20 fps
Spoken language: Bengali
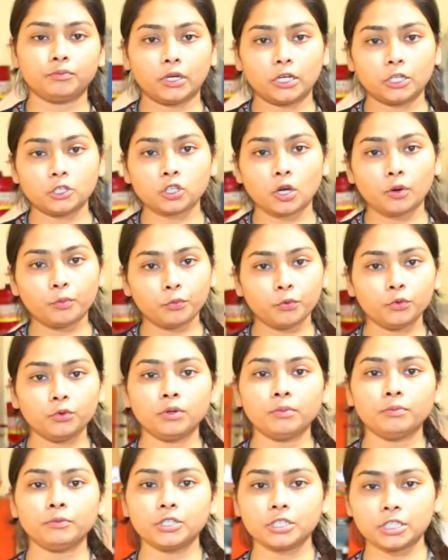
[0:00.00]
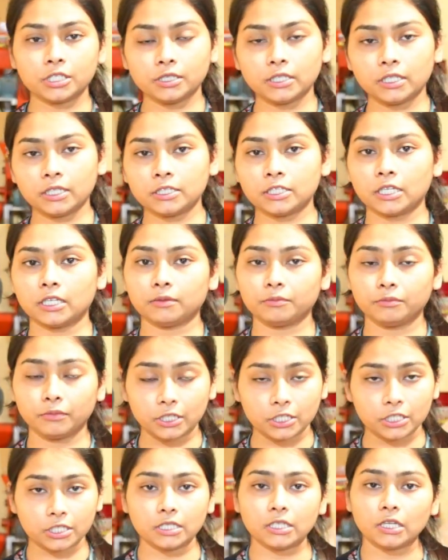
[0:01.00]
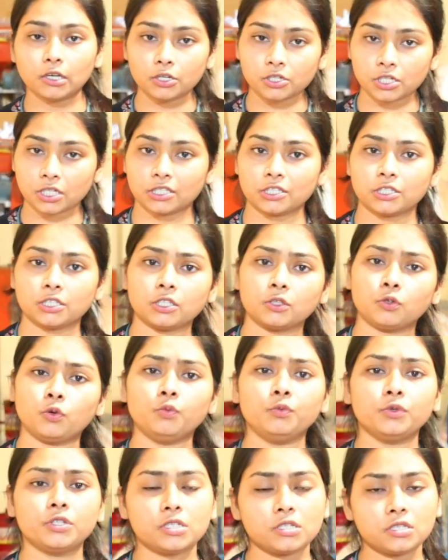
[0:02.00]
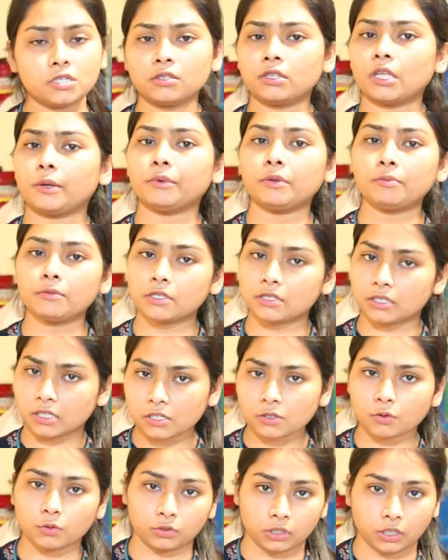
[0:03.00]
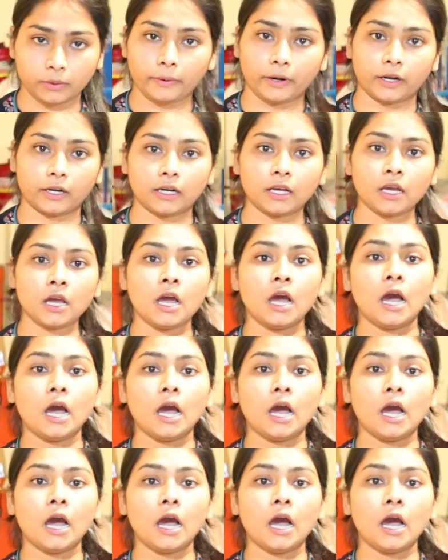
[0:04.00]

মানে সম্পূর্ণ মেশিনের মেশিন নেওয়ার সাথে সাথে খুব নিশ্চিন্তে আপনি বিজনেস করতে পারেন